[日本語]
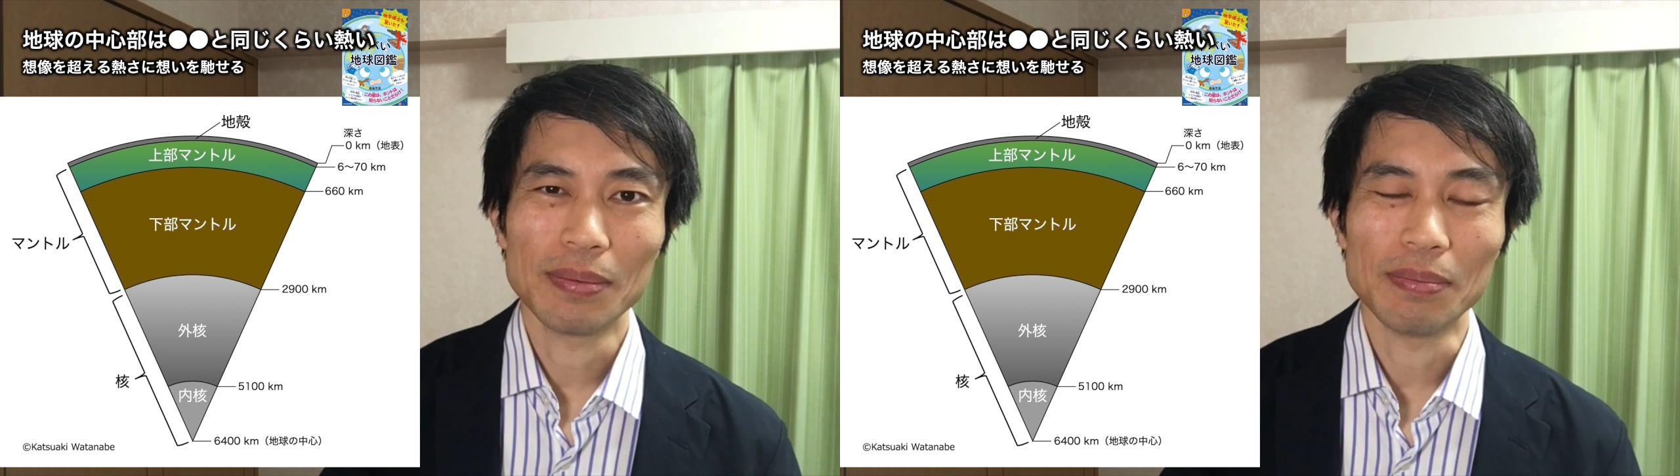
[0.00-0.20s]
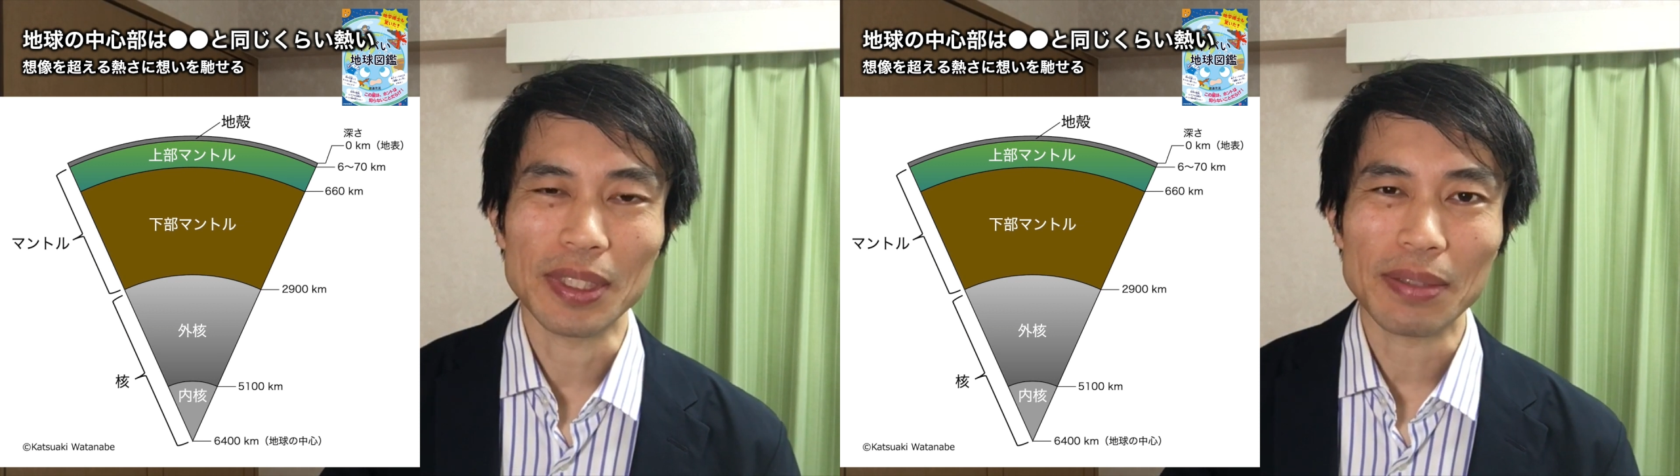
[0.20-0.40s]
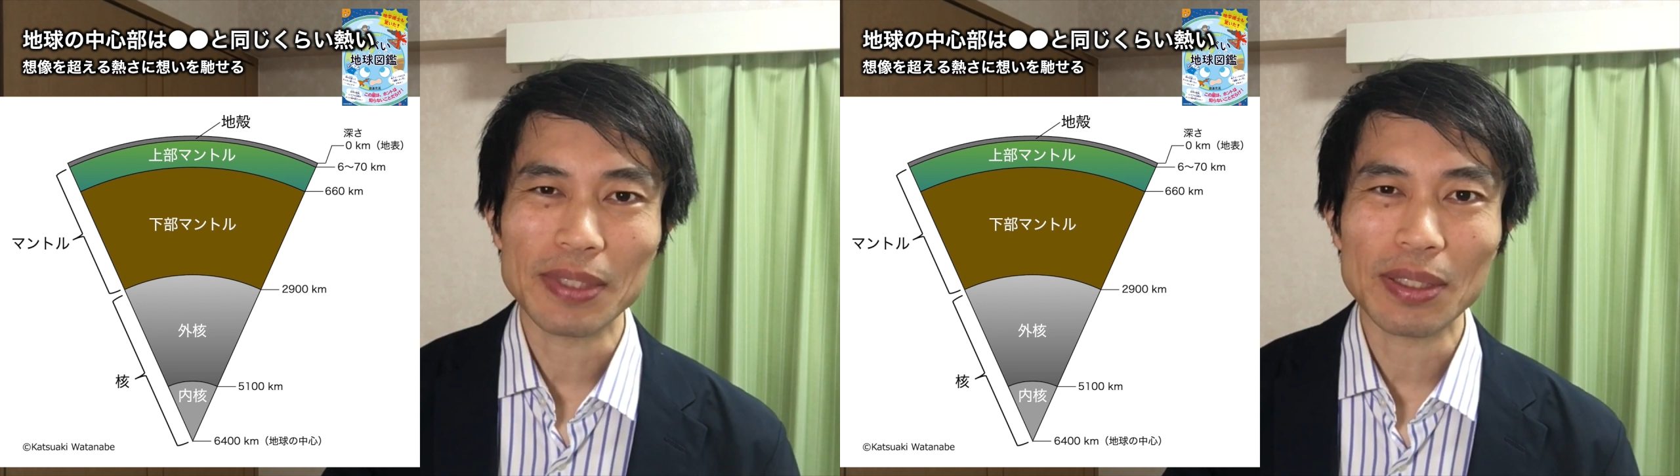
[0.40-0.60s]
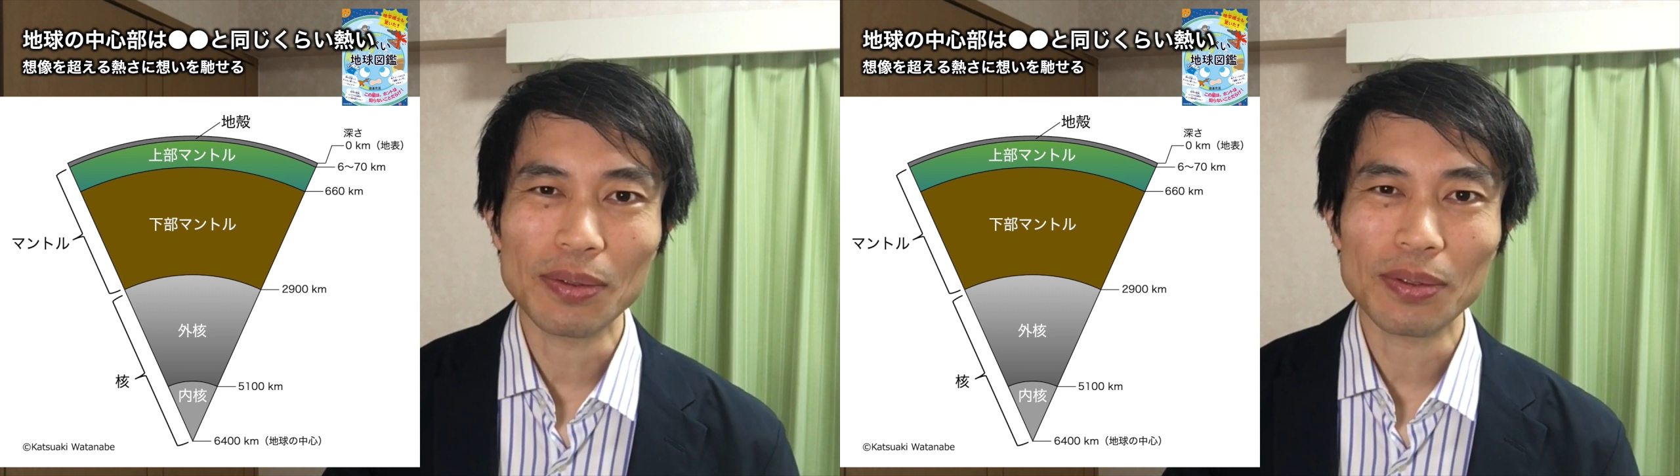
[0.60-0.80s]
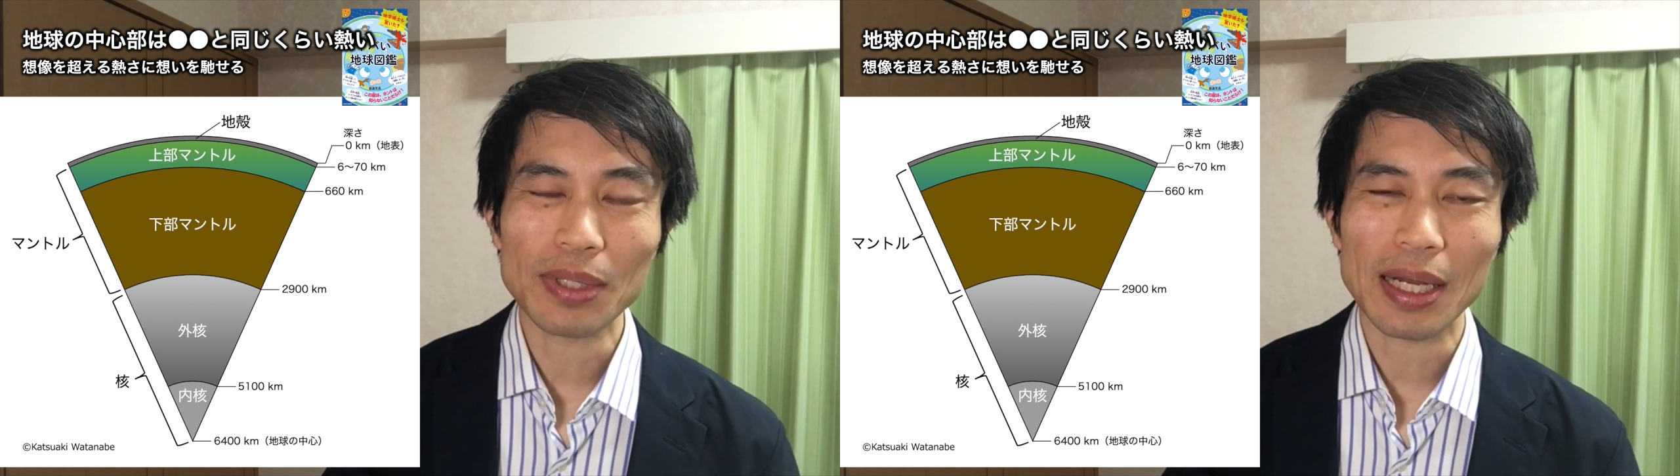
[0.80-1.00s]
めちゃめちゃ
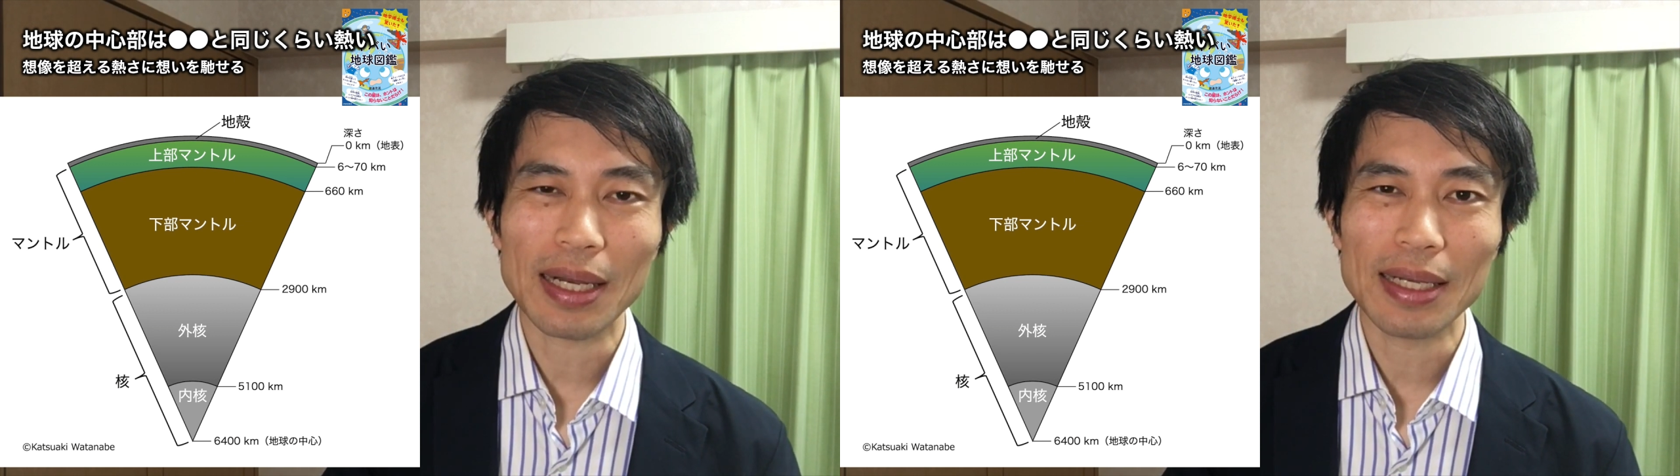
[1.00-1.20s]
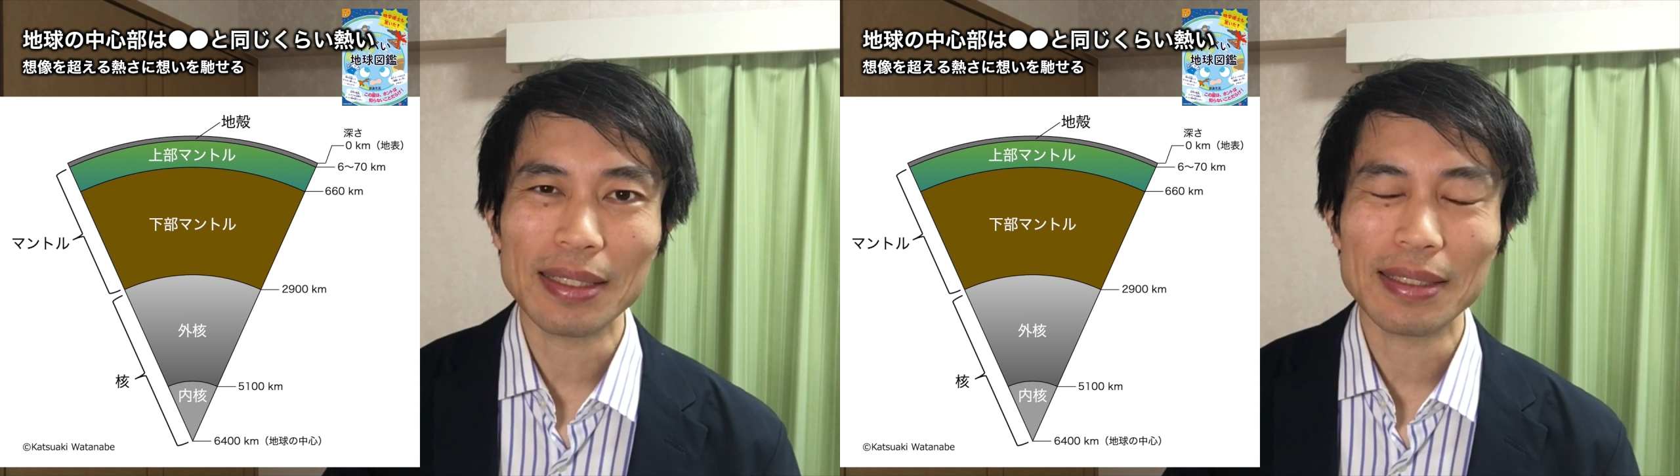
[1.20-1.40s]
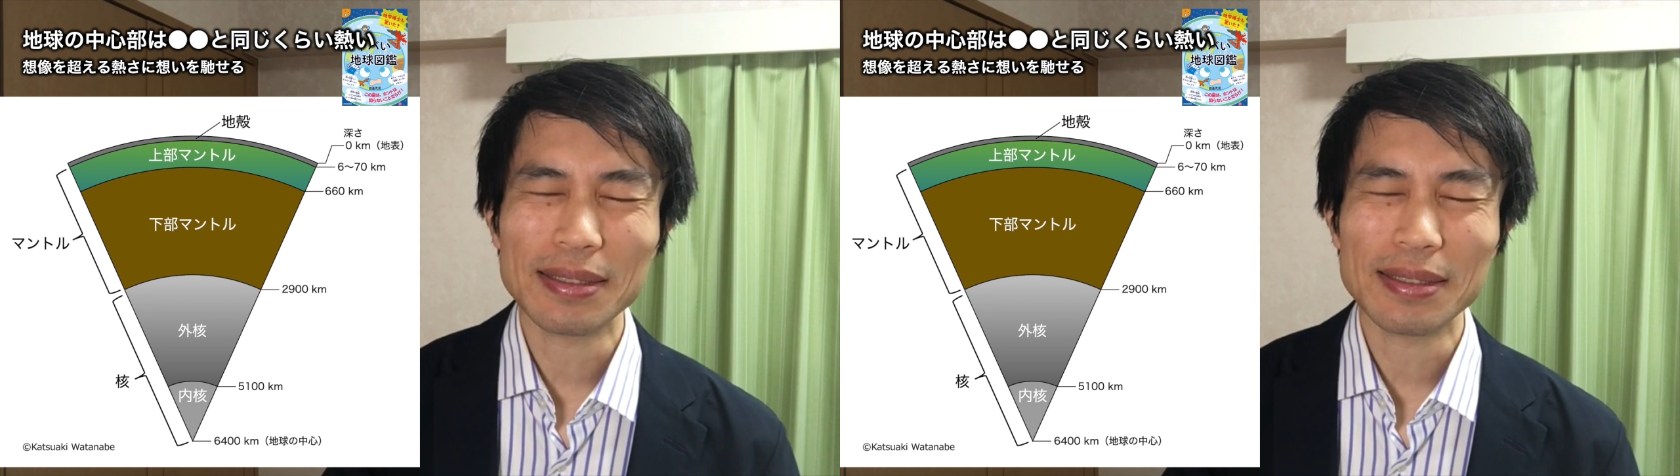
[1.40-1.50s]
温度高いんで